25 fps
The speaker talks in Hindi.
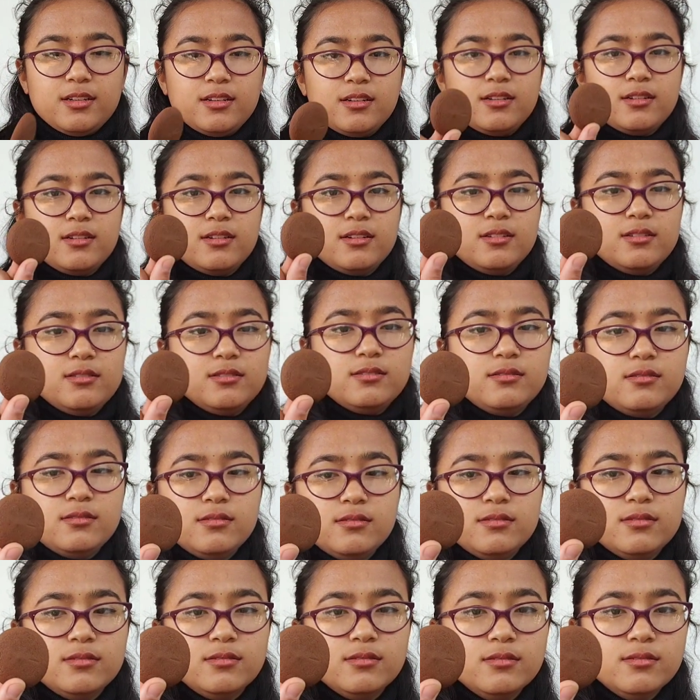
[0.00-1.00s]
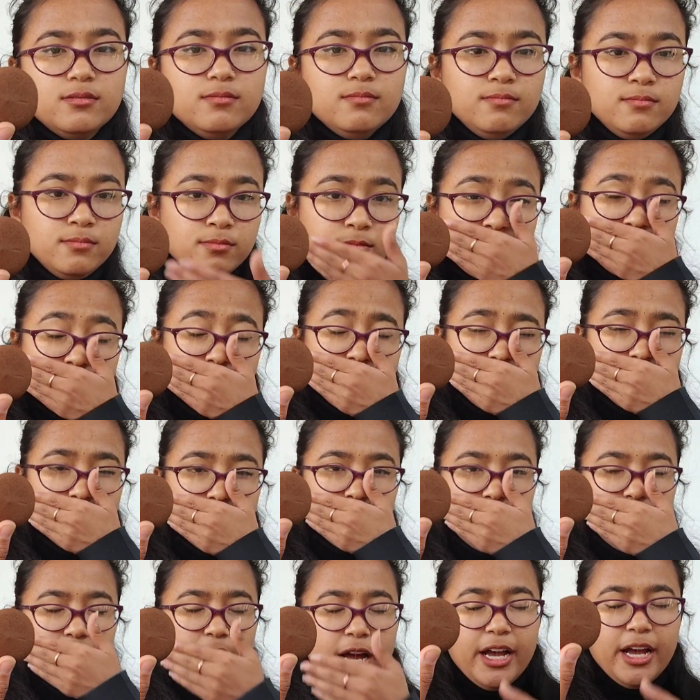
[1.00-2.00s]
चॉकलेट ब्लैक होता
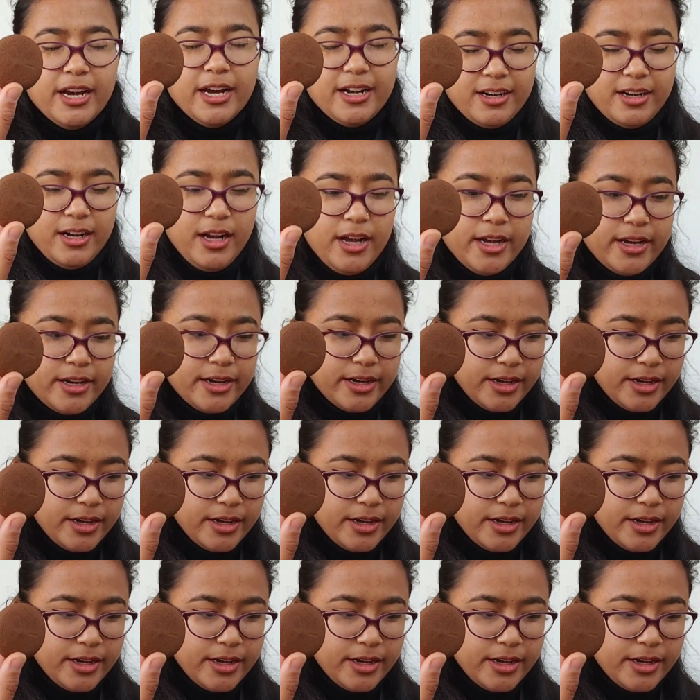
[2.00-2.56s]
है